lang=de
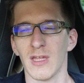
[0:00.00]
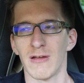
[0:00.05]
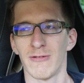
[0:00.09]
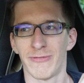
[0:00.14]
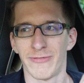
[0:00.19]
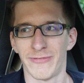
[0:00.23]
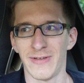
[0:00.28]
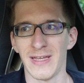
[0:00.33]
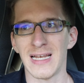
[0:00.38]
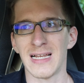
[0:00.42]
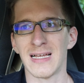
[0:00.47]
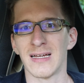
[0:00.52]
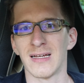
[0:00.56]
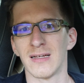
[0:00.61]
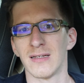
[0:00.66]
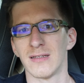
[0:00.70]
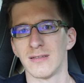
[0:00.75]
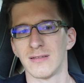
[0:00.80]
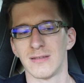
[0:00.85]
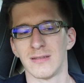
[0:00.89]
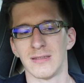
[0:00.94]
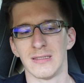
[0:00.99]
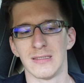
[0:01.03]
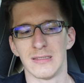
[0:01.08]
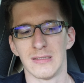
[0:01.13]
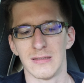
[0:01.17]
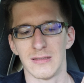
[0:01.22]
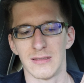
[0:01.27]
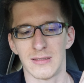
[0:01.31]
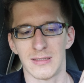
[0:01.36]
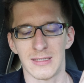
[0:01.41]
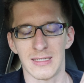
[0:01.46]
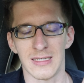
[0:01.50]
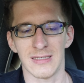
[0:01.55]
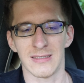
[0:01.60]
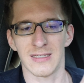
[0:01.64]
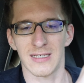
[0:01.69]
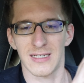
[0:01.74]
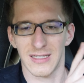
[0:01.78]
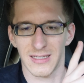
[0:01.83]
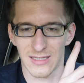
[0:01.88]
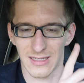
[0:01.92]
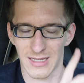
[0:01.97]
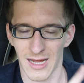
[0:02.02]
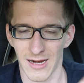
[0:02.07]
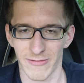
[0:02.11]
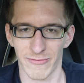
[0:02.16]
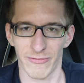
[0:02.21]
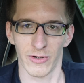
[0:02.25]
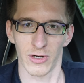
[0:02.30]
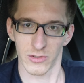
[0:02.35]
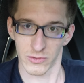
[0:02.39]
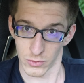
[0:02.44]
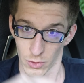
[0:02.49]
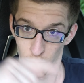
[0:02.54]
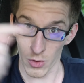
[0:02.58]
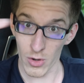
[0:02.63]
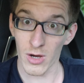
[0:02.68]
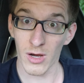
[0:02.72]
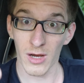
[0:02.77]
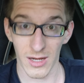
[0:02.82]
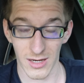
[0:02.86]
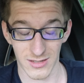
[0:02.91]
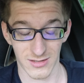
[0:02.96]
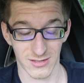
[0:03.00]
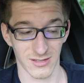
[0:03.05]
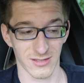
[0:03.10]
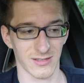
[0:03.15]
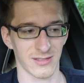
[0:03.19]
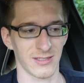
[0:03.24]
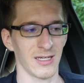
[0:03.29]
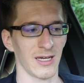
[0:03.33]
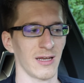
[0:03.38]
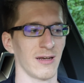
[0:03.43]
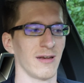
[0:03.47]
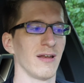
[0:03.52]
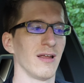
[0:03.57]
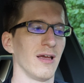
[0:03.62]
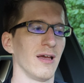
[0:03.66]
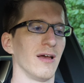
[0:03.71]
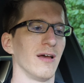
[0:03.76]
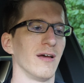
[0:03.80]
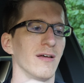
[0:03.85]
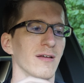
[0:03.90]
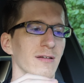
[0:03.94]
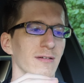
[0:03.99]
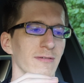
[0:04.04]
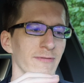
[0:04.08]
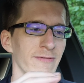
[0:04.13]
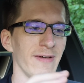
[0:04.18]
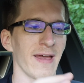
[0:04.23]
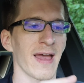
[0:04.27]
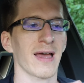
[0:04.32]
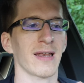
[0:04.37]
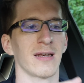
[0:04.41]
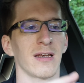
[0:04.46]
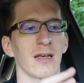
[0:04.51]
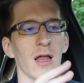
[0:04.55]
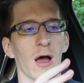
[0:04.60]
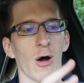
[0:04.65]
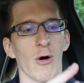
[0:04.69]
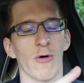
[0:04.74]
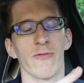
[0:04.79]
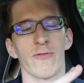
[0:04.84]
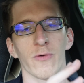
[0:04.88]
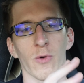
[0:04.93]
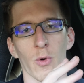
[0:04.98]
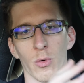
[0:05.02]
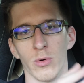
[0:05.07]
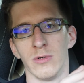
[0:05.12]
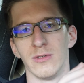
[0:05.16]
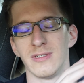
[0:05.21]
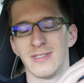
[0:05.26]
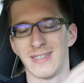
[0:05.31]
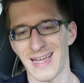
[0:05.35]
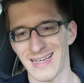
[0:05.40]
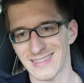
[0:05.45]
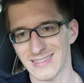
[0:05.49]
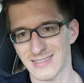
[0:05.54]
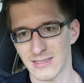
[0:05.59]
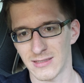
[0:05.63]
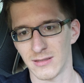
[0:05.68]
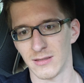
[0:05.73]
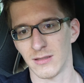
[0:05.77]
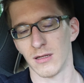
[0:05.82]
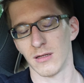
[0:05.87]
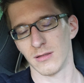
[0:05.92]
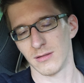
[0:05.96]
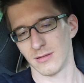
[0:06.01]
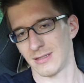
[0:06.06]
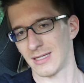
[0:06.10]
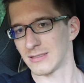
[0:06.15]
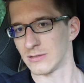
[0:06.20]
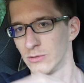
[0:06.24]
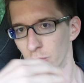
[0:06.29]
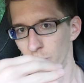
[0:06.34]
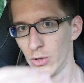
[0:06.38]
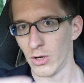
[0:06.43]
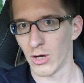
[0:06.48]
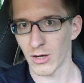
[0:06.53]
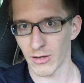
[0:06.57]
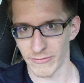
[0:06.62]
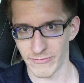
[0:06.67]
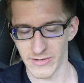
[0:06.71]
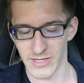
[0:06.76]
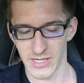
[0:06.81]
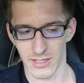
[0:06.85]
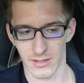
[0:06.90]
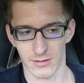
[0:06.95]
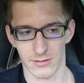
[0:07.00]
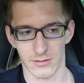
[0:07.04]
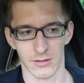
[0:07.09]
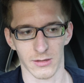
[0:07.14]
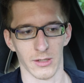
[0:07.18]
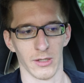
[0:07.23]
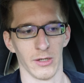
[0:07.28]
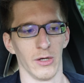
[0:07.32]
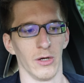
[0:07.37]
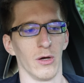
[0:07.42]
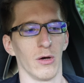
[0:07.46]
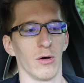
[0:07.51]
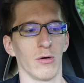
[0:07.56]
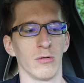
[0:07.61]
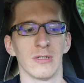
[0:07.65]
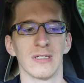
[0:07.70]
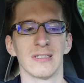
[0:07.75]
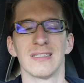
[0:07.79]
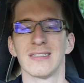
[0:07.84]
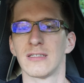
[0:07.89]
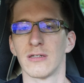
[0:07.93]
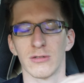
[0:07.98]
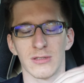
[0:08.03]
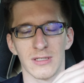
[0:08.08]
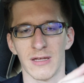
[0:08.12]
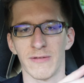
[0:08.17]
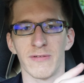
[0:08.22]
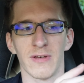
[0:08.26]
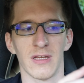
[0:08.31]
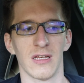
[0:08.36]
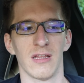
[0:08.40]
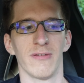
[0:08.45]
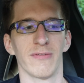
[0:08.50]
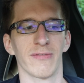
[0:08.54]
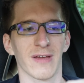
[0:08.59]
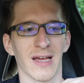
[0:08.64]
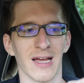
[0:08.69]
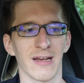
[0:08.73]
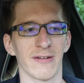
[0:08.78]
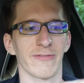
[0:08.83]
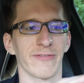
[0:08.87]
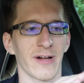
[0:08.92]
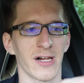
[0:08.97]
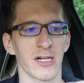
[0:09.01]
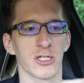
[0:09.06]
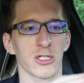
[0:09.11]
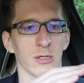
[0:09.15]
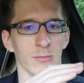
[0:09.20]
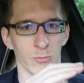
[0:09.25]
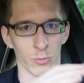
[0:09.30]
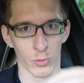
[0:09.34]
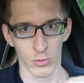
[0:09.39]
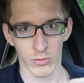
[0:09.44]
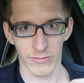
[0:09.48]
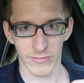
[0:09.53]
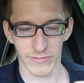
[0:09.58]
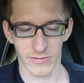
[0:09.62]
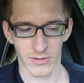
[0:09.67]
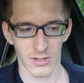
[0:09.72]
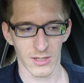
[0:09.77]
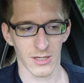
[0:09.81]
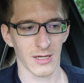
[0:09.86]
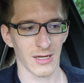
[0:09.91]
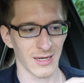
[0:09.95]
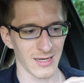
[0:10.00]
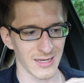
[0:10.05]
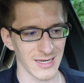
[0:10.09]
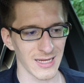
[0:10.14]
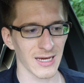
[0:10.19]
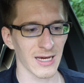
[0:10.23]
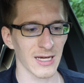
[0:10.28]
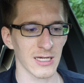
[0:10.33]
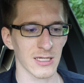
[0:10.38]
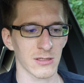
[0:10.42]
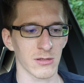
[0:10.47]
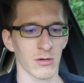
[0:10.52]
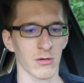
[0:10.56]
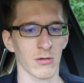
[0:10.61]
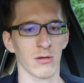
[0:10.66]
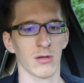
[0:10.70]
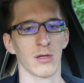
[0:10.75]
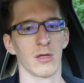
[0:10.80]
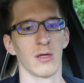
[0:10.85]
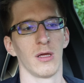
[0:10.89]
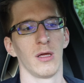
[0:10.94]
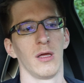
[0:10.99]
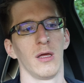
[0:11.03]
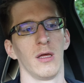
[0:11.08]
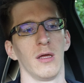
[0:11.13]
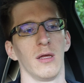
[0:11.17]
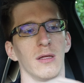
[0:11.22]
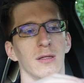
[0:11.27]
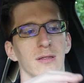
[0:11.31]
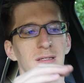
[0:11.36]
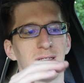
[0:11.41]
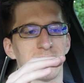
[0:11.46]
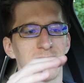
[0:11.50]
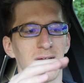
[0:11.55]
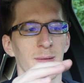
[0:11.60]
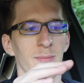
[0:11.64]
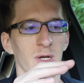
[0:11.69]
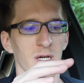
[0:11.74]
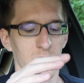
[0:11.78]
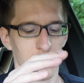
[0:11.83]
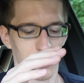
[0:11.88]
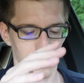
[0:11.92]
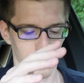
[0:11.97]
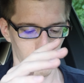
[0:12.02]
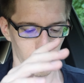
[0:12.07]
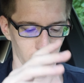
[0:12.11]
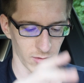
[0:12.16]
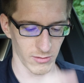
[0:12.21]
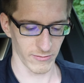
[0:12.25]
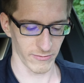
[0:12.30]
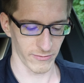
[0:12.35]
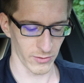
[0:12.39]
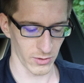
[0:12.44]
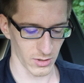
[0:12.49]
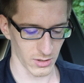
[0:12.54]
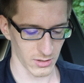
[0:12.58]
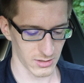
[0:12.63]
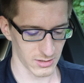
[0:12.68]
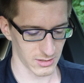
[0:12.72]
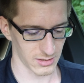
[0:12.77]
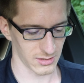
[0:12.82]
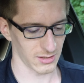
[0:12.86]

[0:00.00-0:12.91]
viele, die sich dann für das Höhere interessieren, werden aufgrund dessen das Höhere wählen. Und das ist auch definitiv kein falscher Move in die Richtung. Das Hammer und Kardon wird